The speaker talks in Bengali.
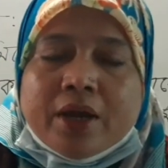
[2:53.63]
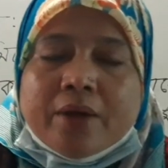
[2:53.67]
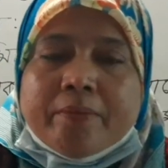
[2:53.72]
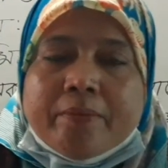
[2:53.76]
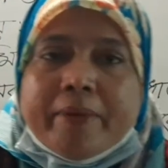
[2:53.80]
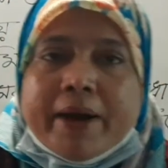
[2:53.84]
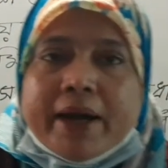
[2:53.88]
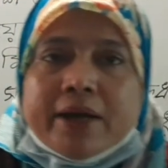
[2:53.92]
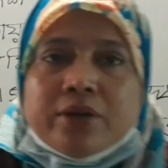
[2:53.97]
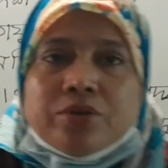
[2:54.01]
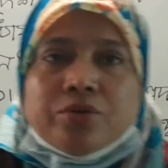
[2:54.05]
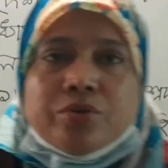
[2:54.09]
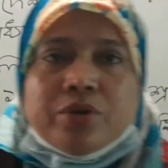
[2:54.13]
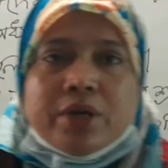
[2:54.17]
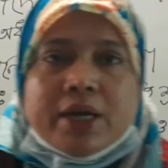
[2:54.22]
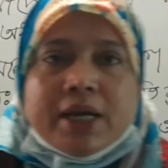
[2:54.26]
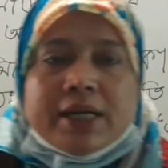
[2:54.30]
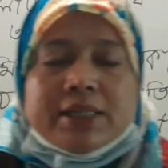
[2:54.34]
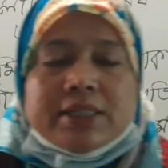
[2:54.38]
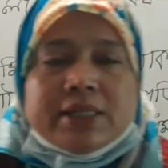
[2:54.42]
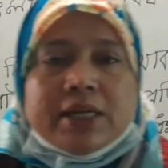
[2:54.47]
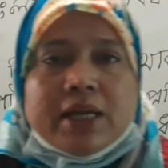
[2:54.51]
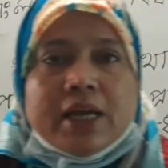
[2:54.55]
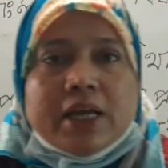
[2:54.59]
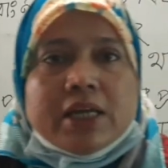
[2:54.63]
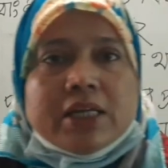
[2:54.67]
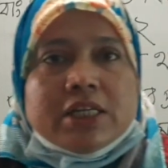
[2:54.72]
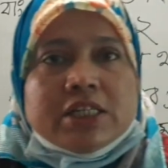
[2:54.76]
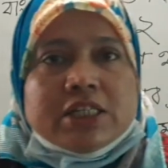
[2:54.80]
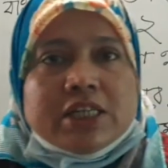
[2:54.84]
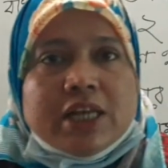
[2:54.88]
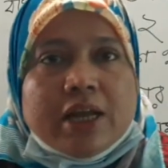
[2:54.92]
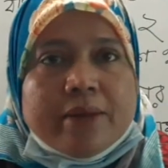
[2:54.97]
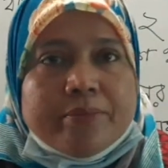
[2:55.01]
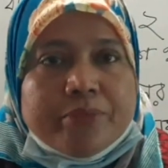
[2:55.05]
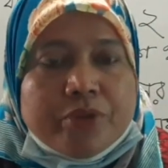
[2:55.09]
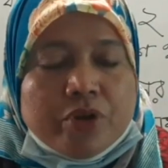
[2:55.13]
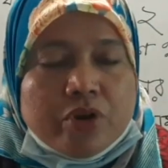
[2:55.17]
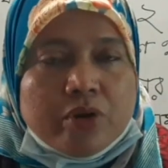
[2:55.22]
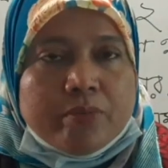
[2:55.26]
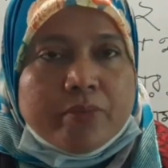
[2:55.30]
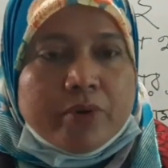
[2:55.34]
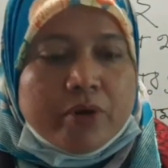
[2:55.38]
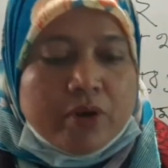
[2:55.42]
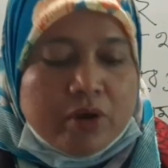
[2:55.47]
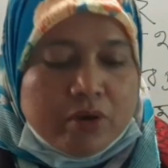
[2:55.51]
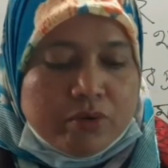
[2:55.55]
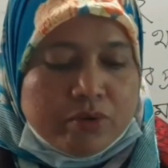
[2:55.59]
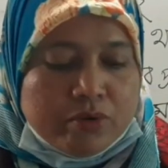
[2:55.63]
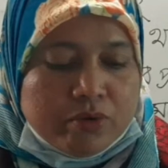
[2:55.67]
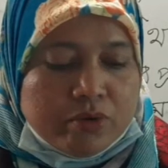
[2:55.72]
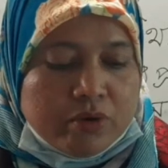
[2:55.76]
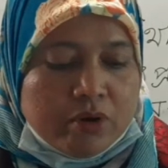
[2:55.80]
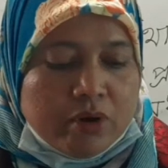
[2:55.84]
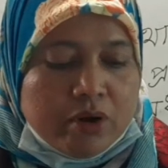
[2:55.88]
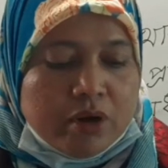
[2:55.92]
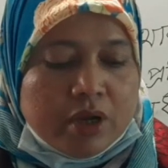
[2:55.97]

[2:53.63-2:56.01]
পার্ট দুই আছে ইসলাম ধর্ম ও